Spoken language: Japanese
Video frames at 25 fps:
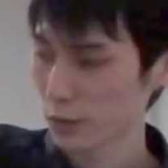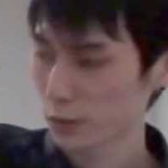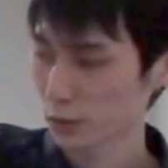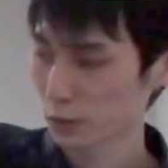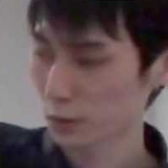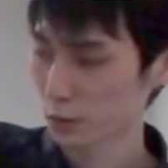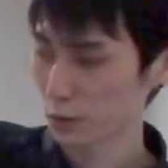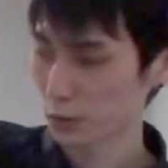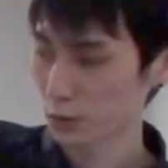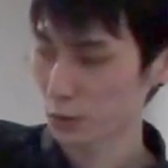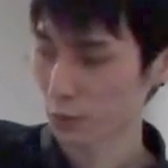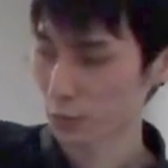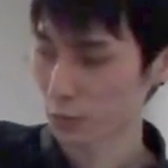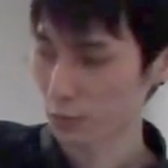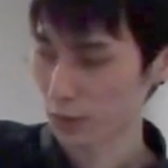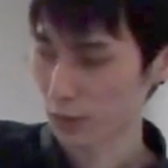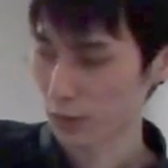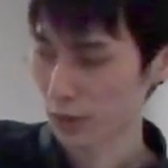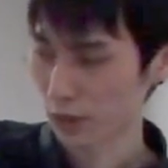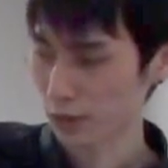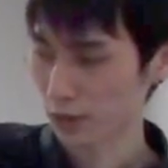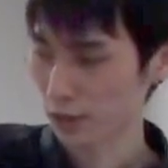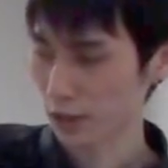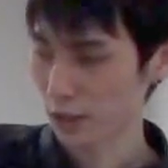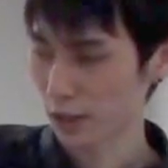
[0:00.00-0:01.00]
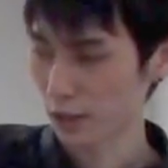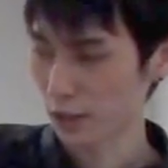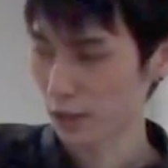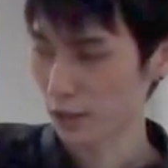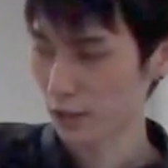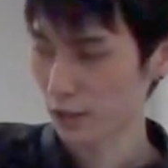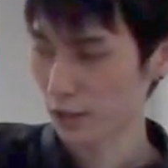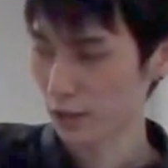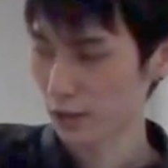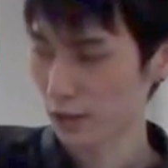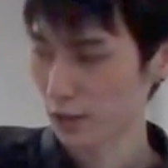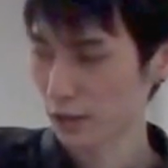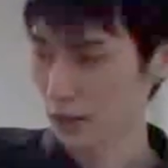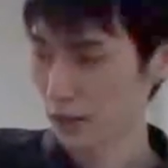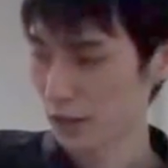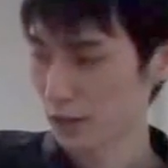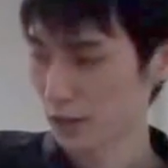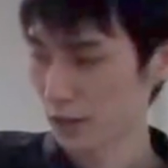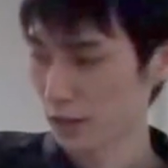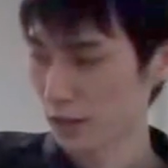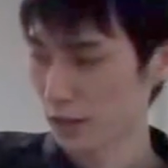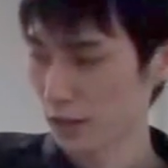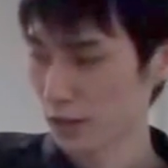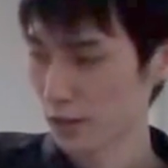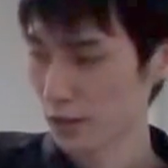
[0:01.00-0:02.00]
それぞれの原型
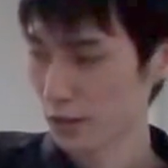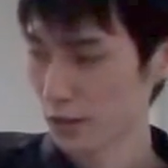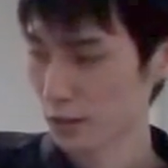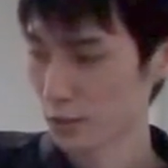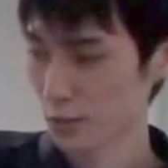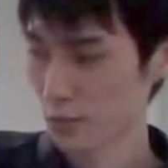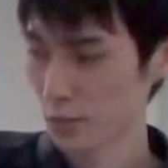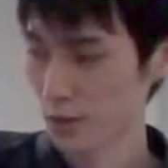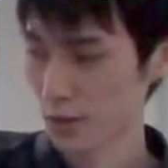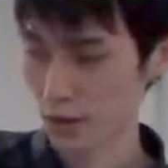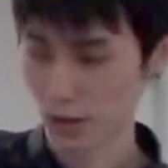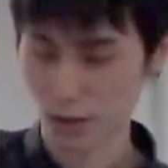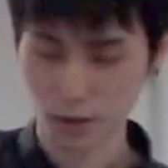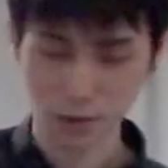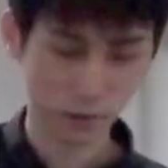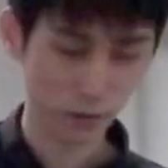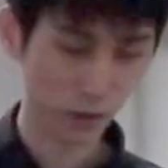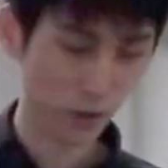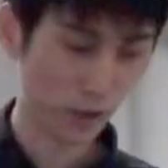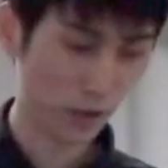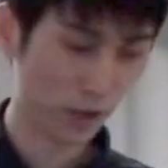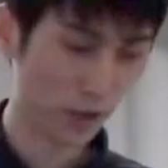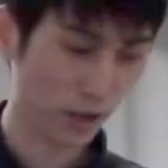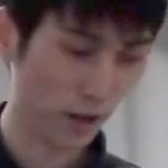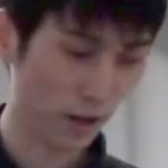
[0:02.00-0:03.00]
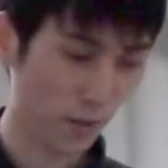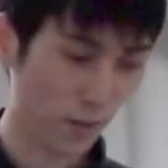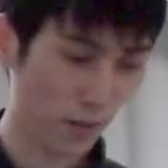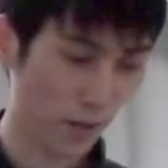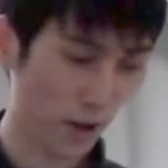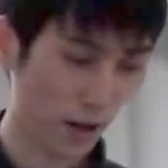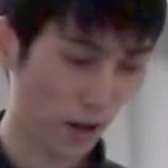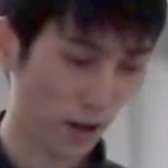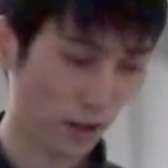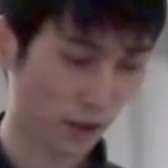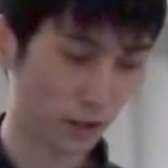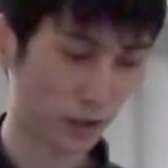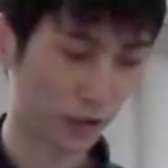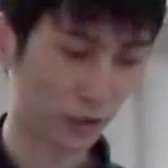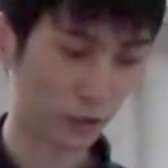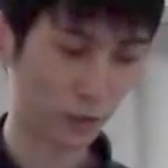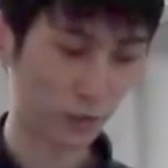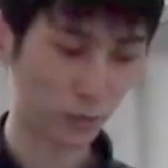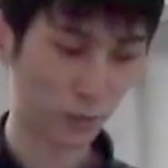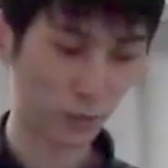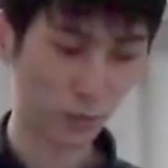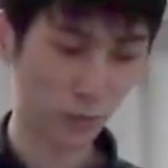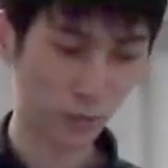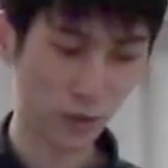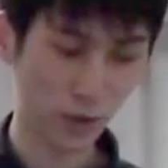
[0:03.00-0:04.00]
の過去形があった
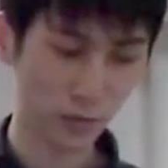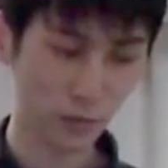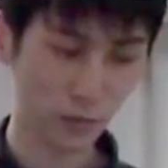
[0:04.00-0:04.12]
というもの